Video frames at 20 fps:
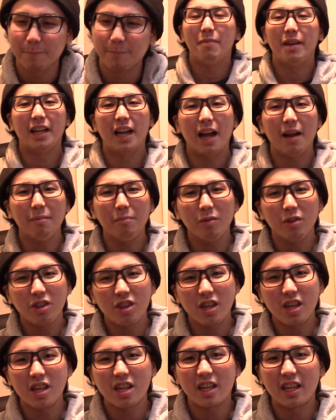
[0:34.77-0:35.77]
まあ、何も
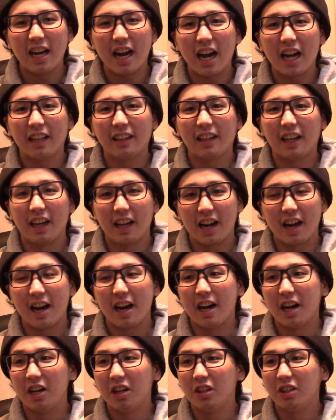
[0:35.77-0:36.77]
知識なかったか
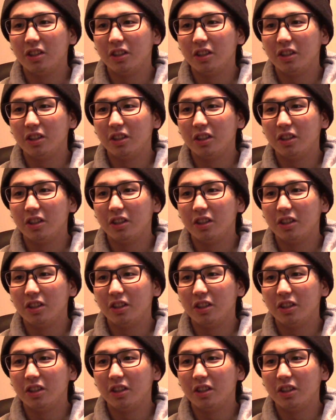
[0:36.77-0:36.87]
ら、